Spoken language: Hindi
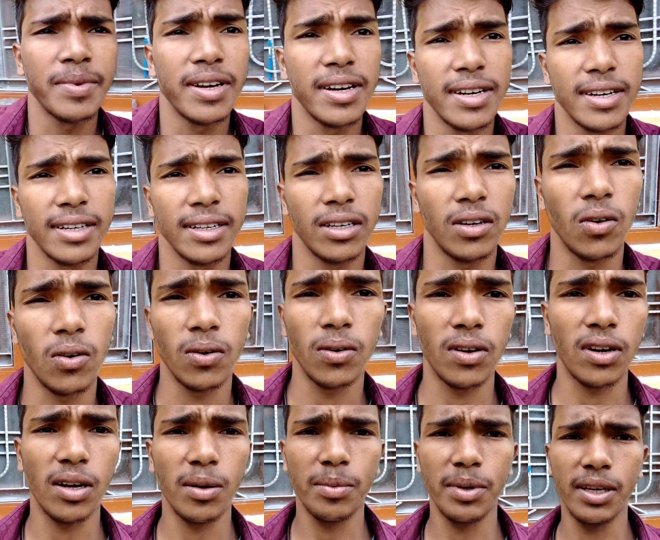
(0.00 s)
मिनट
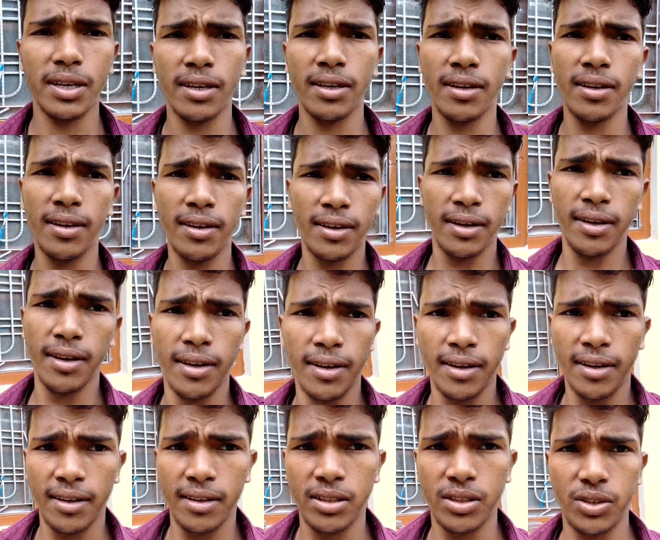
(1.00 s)
और अभी
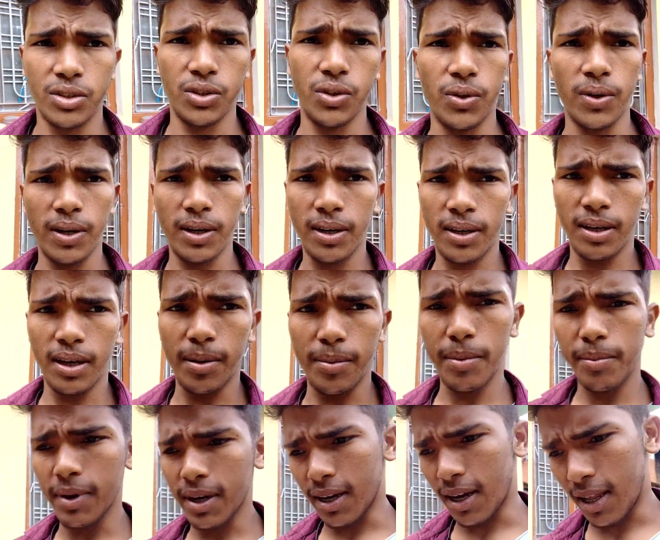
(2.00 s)
जो है अभी
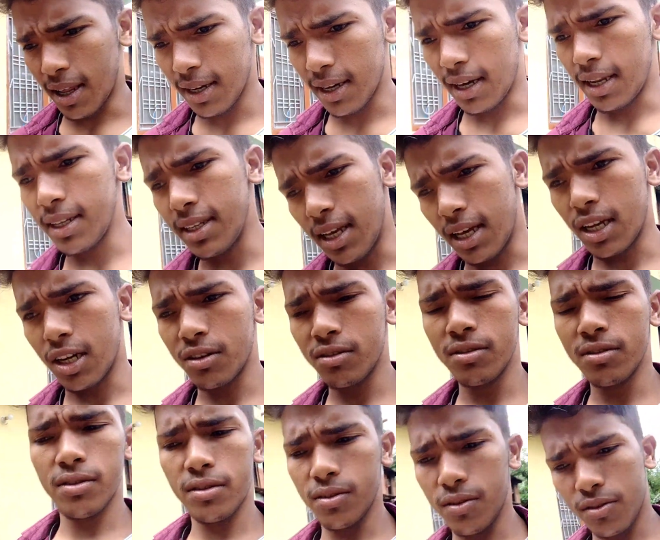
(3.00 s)
मैं खाना खाने जा रहा
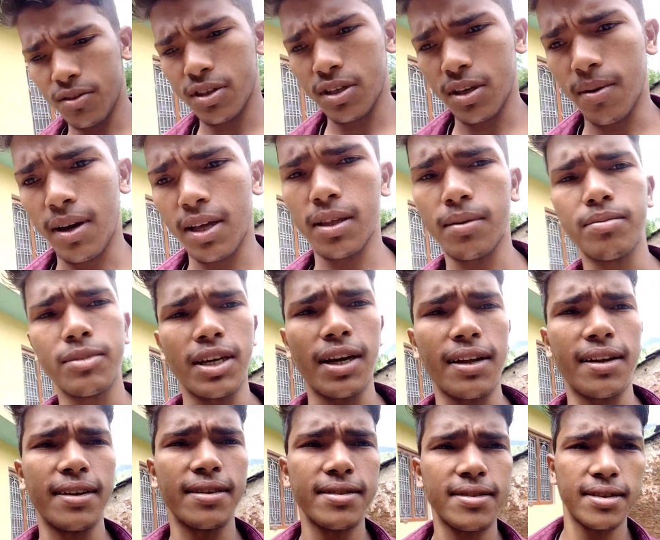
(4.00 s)
हूँ उसके बाद हम जा
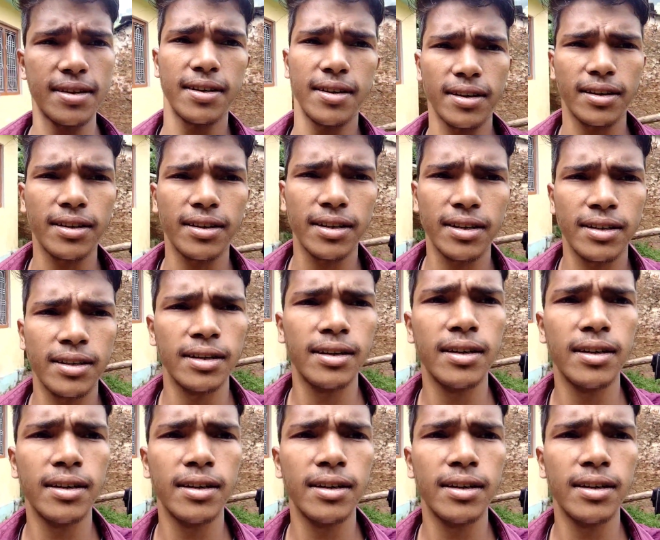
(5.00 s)
रहे हैं श्रीनगर